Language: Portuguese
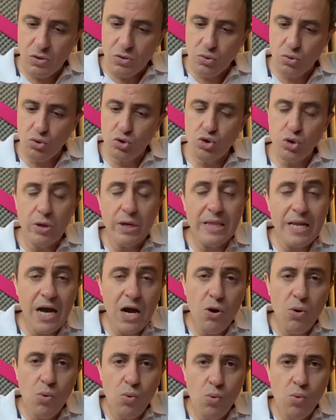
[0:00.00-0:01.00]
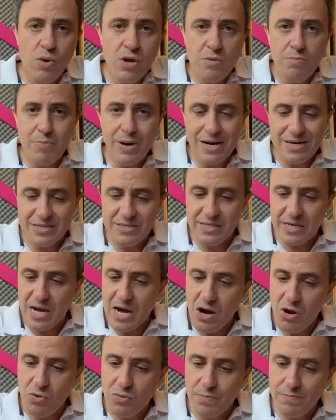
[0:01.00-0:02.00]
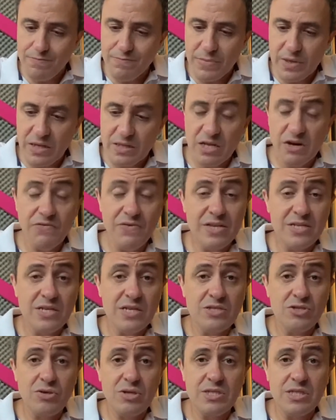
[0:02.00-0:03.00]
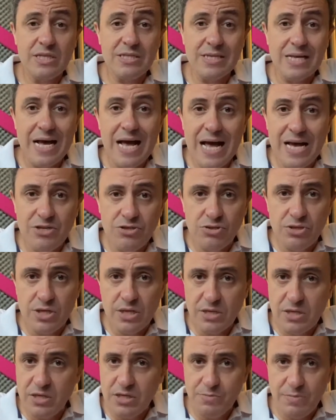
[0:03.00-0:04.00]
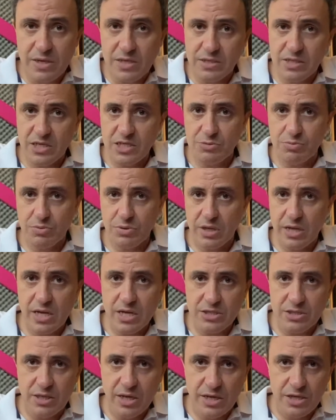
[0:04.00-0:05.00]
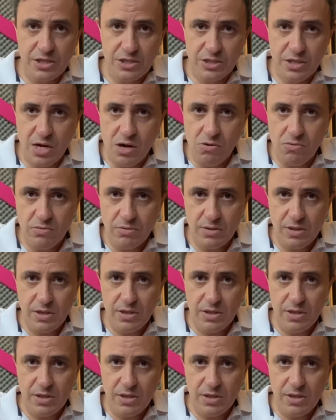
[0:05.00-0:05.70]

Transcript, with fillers: Do jornal O Imparcial, através das nossas rádios aqui de Presidente Prudente, da região,